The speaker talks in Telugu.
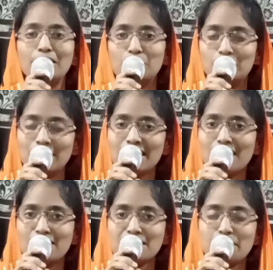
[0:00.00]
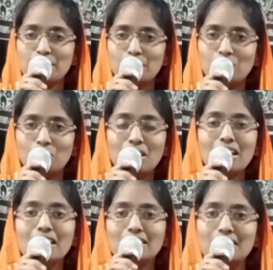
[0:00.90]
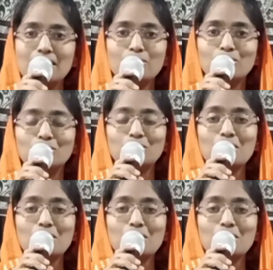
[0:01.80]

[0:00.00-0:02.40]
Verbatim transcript: ఈ ఉదయకాల సమయంలో దేవుడు